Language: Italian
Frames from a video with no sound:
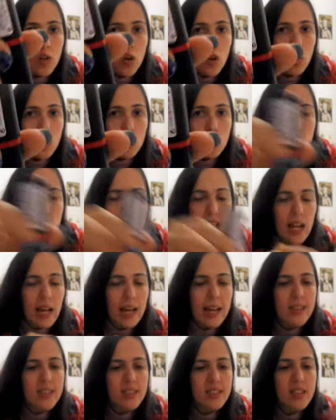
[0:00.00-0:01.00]
rosso della
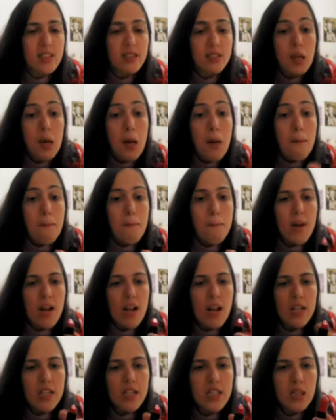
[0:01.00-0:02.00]
Essence,
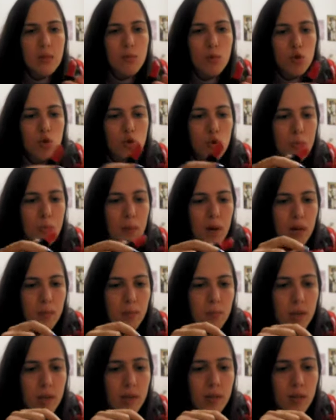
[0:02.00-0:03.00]
bellissimo, super,
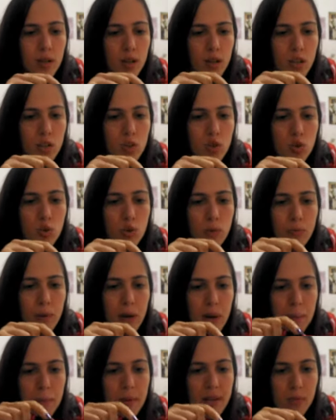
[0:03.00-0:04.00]
pig, eh,
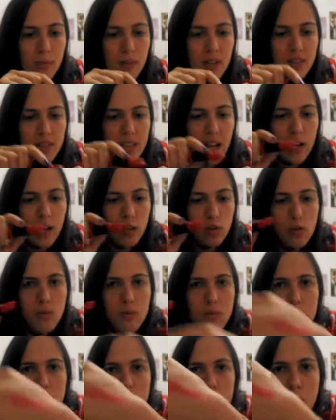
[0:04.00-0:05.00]
super pigmentato,
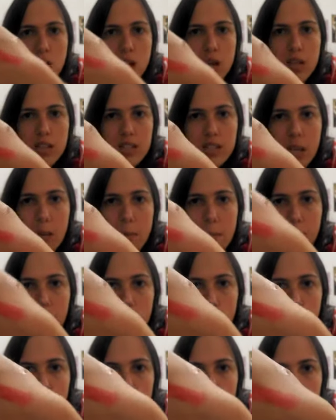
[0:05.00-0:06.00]
sembra
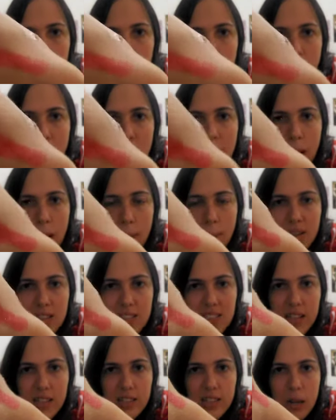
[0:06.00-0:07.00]
lucido ma è
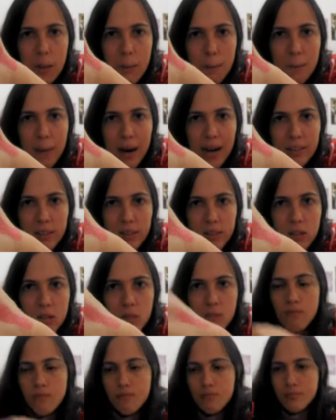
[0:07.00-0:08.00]
abbastanza matte,